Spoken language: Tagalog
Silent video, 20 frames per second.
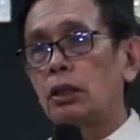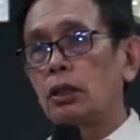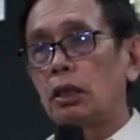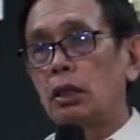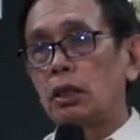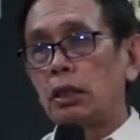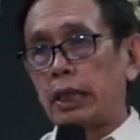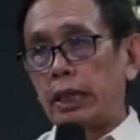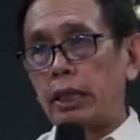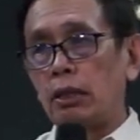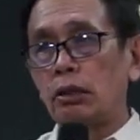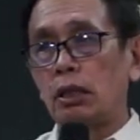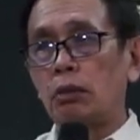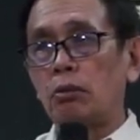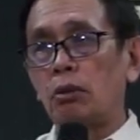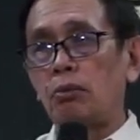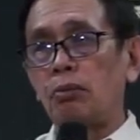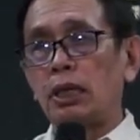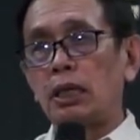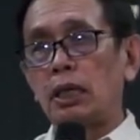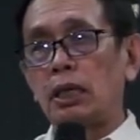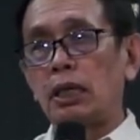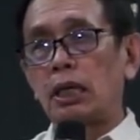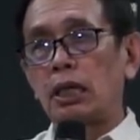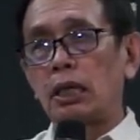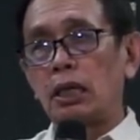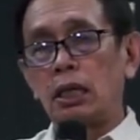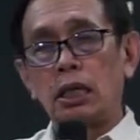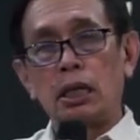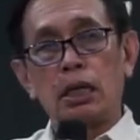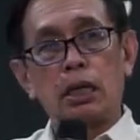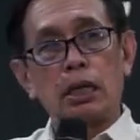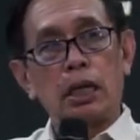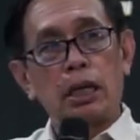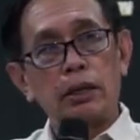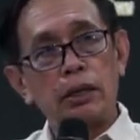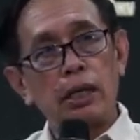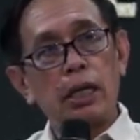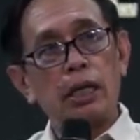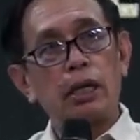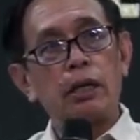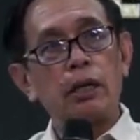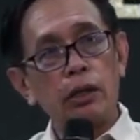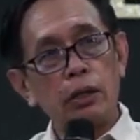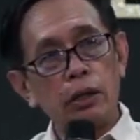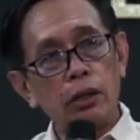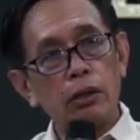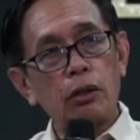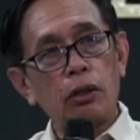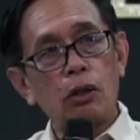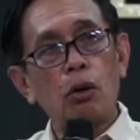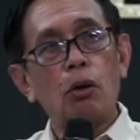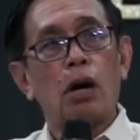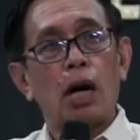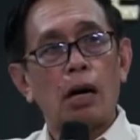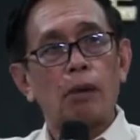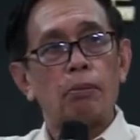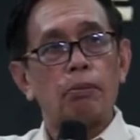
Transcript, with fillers: na yun ang mabigyan ng diin and then you go up